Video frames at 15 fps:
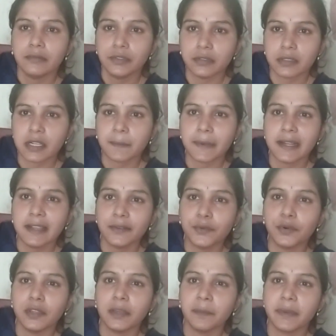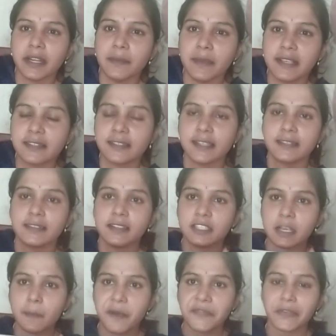జొన్న పిండి గోధుమ పిండి మిక్స్ చేసిన
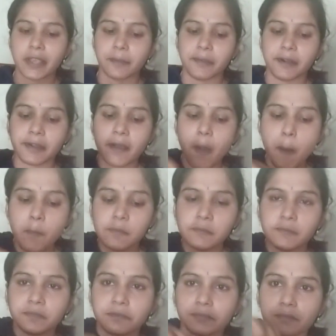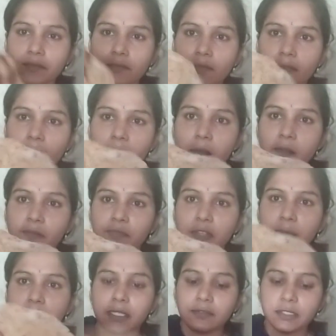చపాతి అనమాట
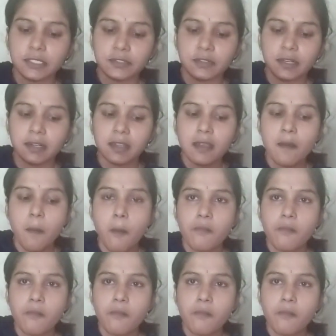ఎంత బాగున్నాయి చూడండి